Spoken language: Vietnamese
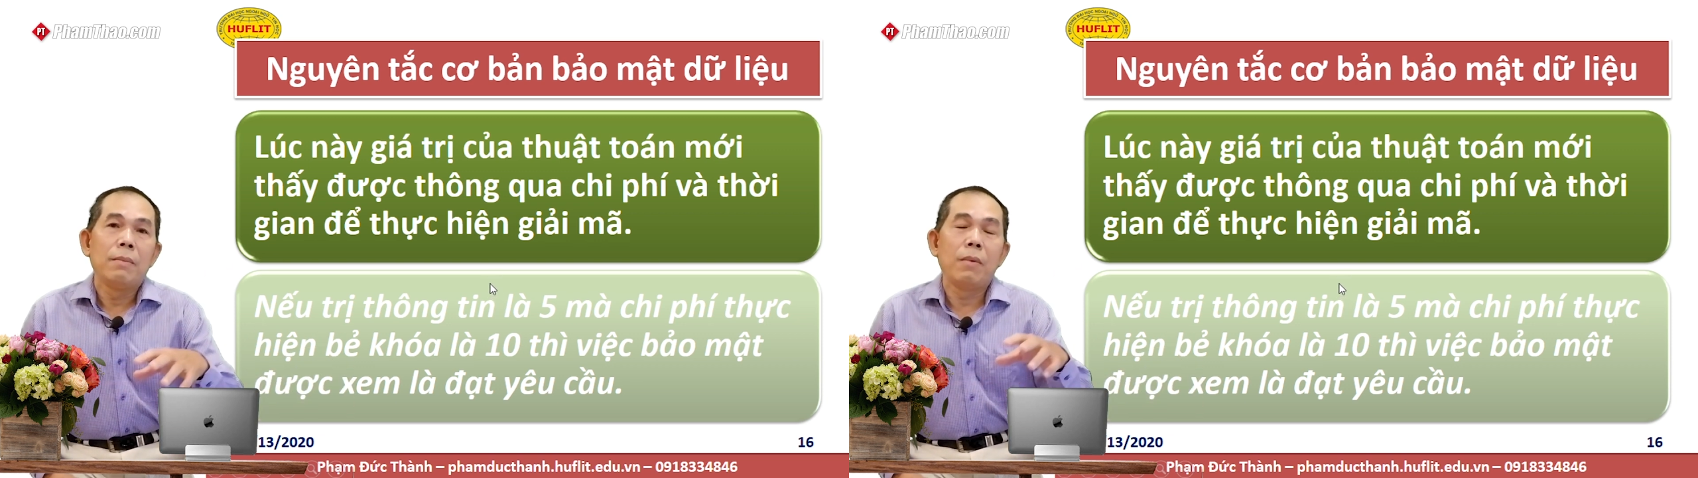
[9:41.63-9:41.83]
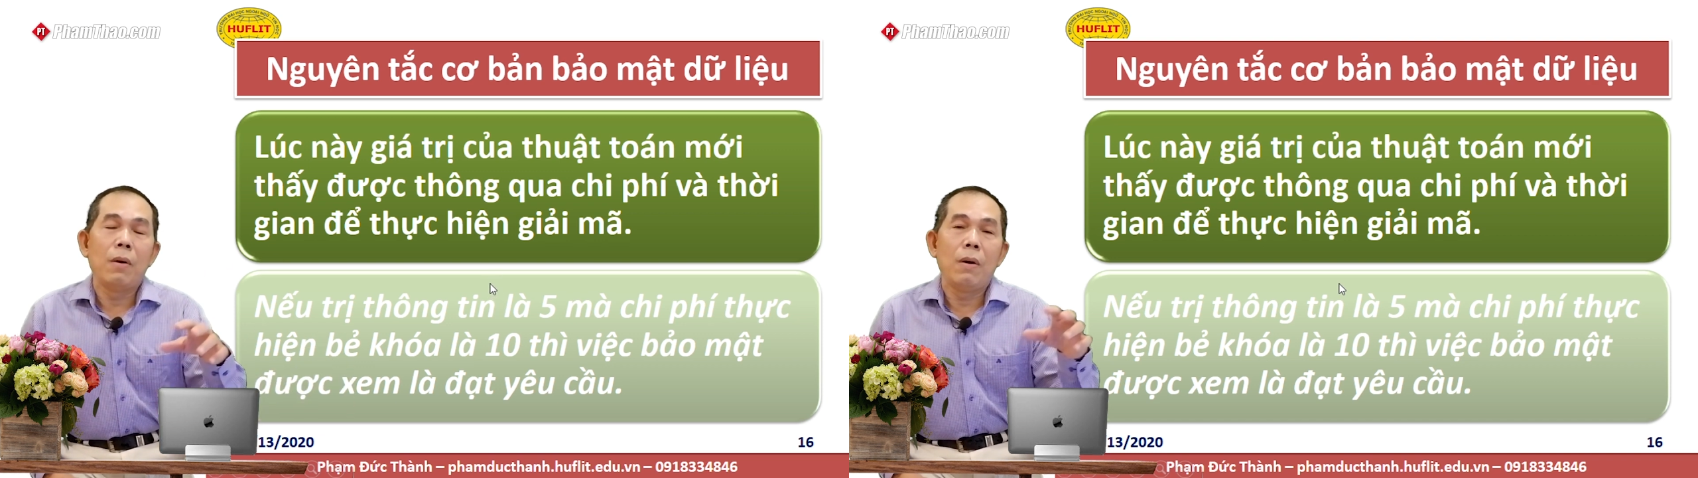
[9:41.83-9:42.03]

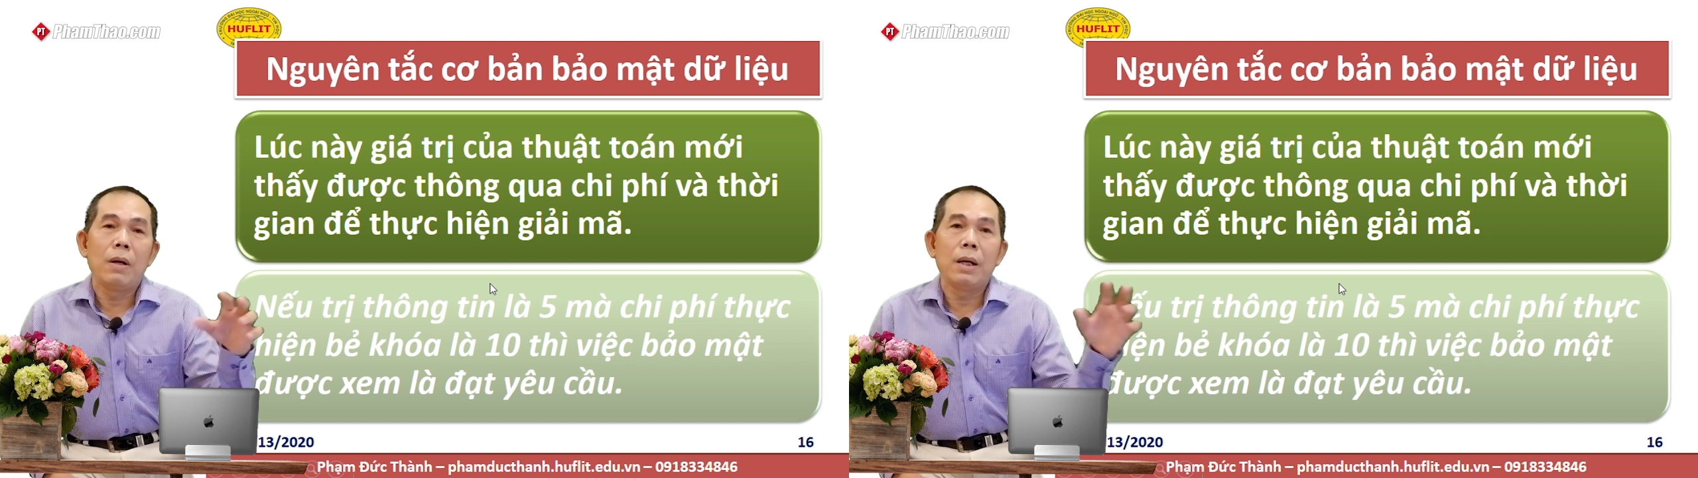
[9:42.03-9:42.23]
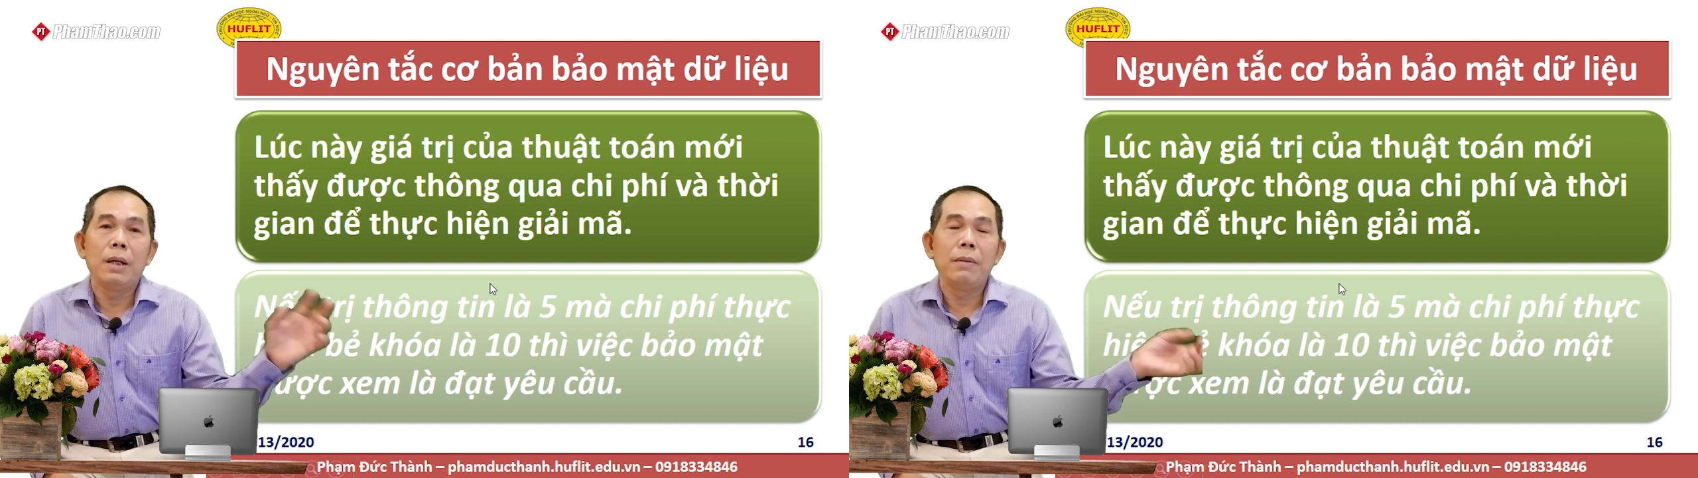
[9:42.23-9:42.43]
bộ
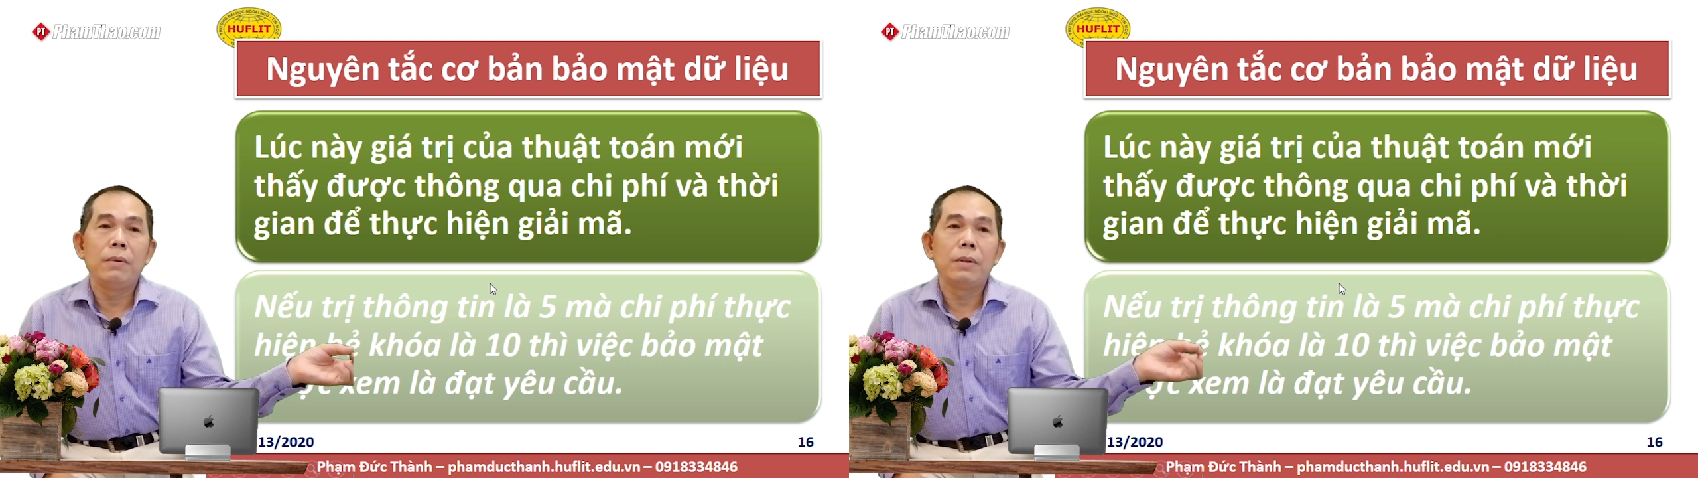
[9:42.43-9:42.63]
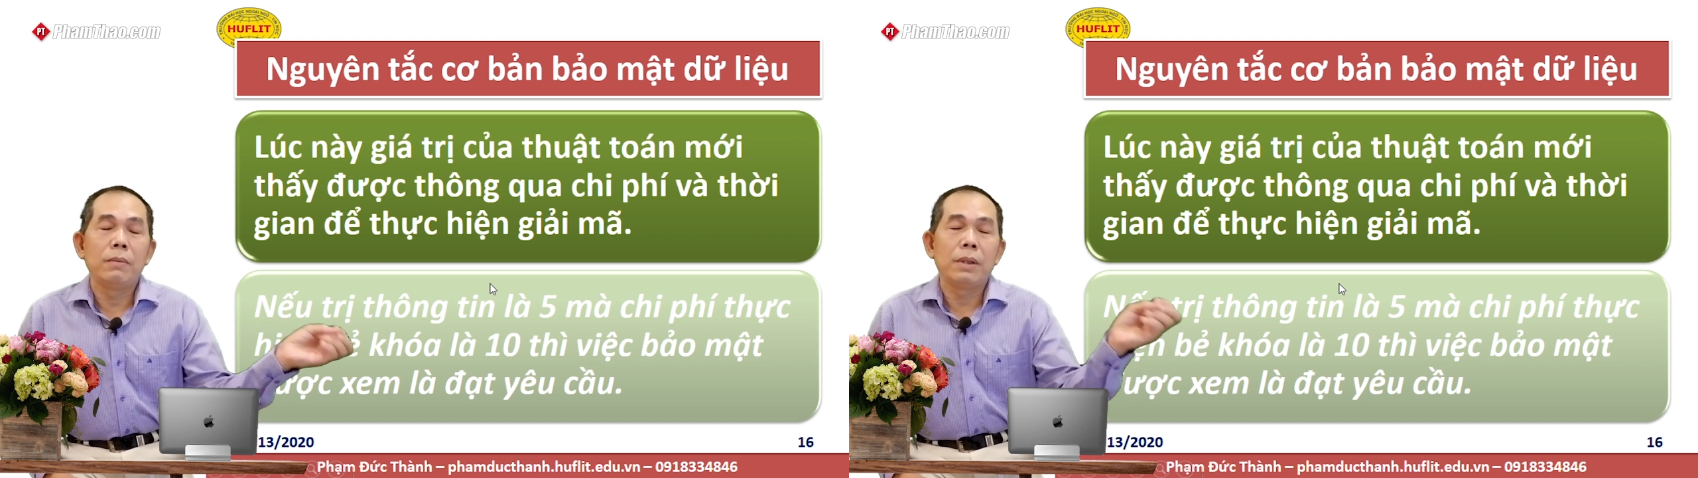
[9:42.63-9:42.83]
họ gửi
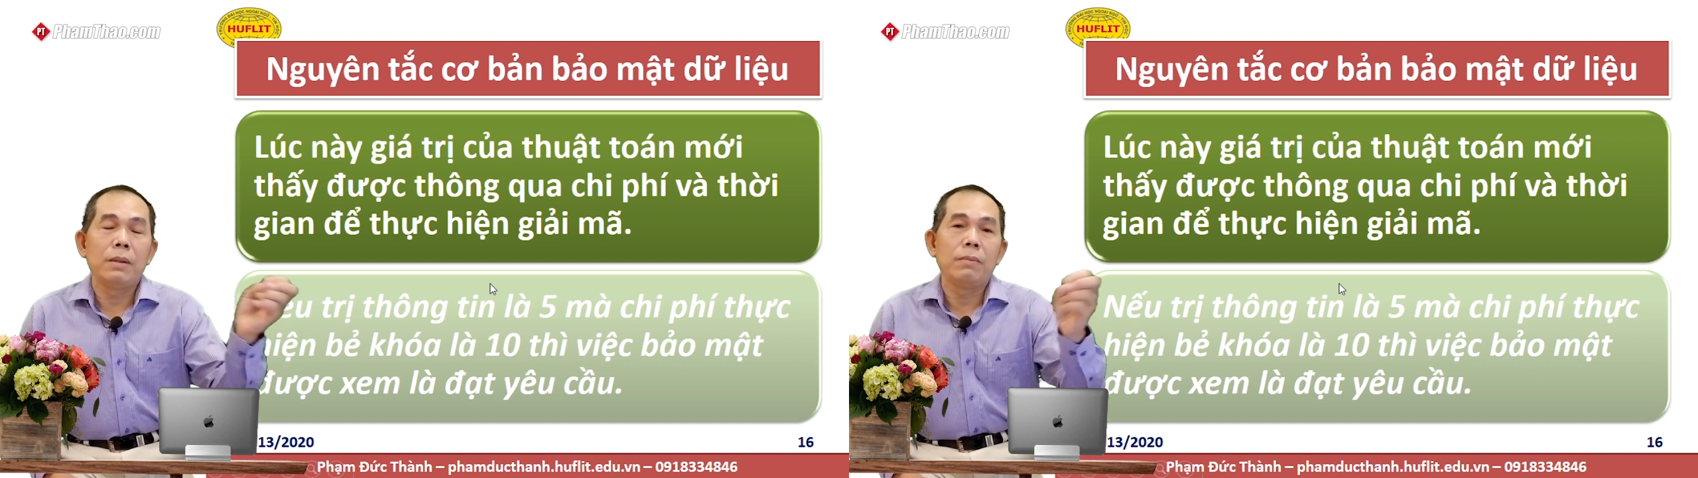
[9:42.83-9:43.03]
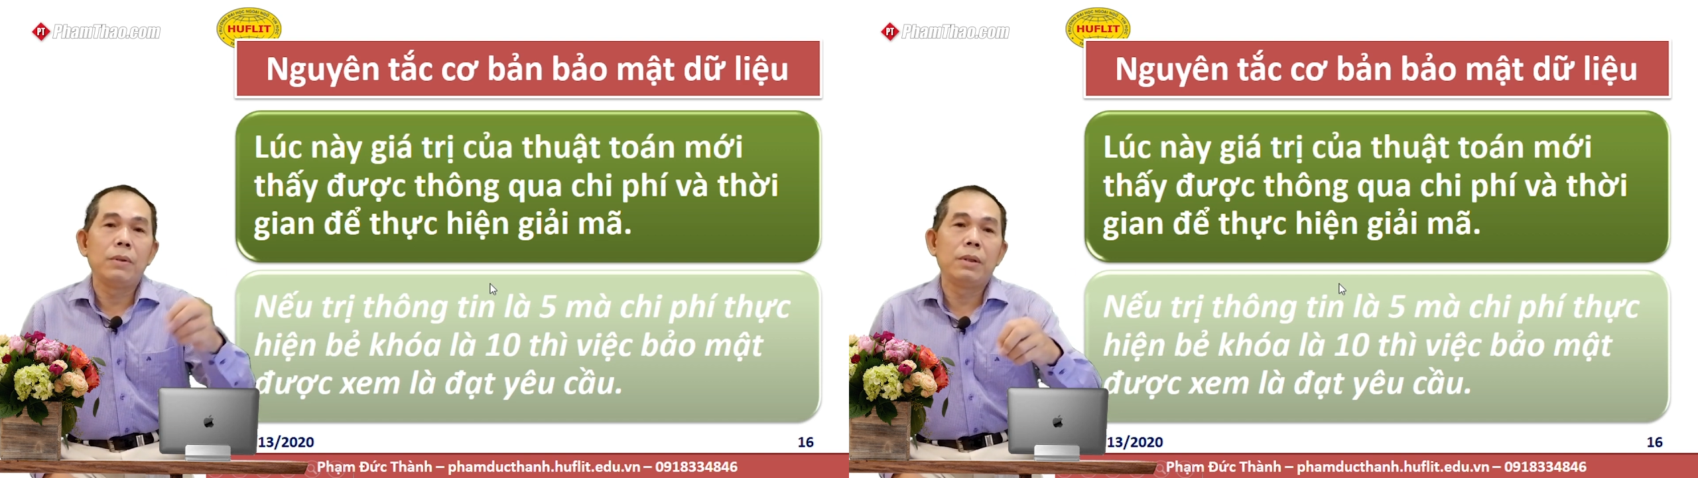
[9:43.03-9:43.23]
vô trong
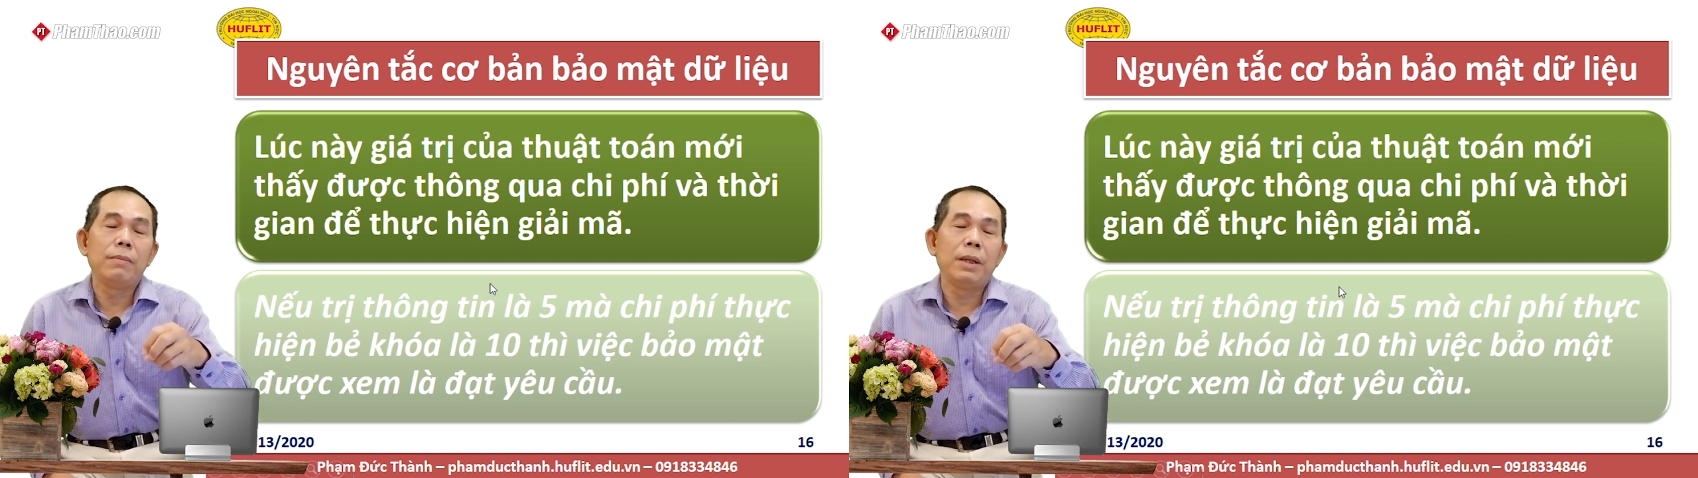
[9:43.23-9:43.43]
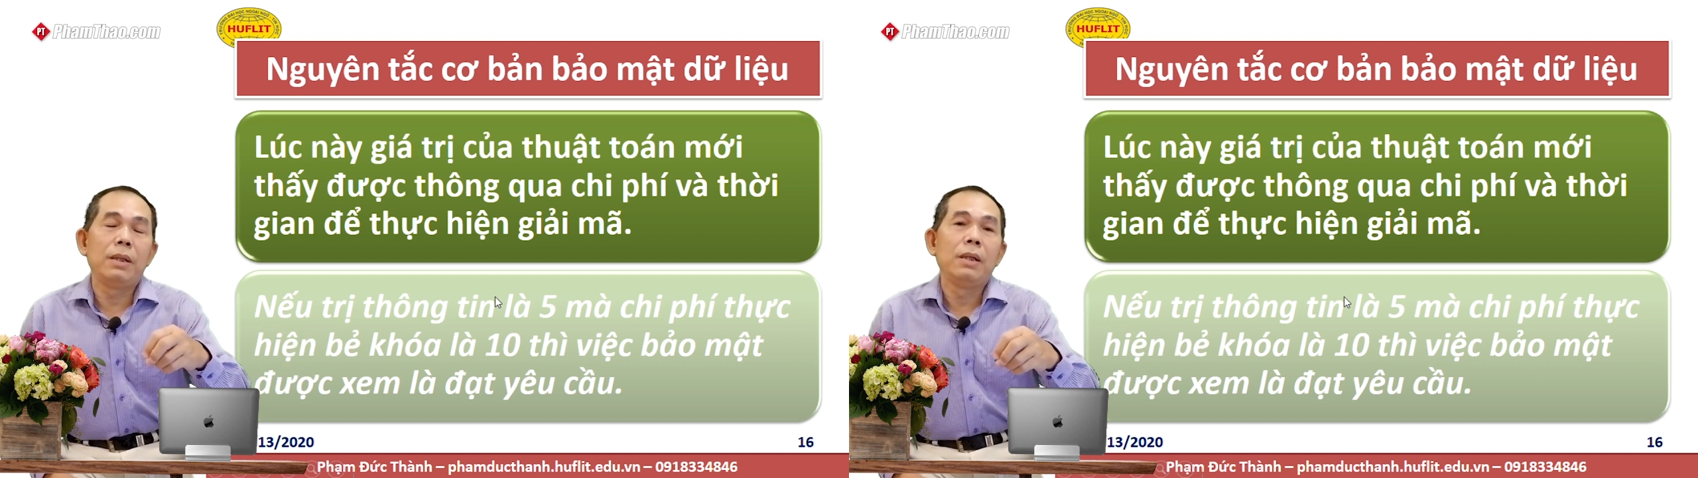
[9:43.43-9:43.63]
thành phố Hồ
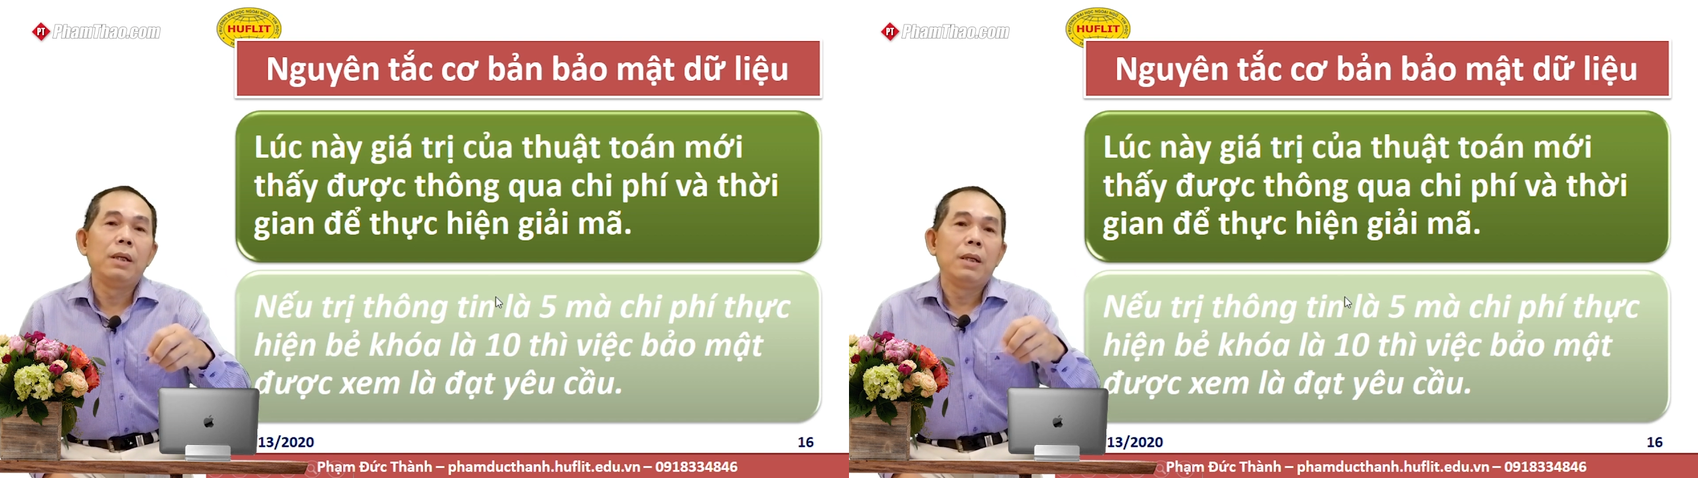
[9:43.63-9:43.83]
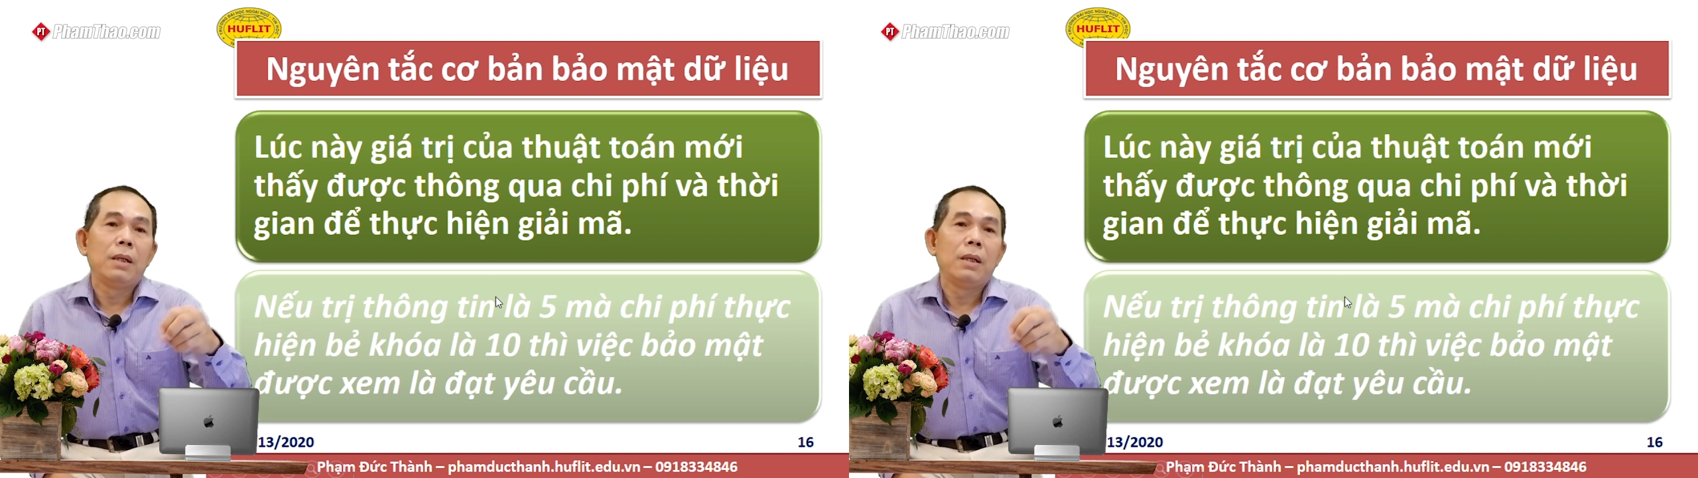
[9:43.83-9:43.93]
Chí Minh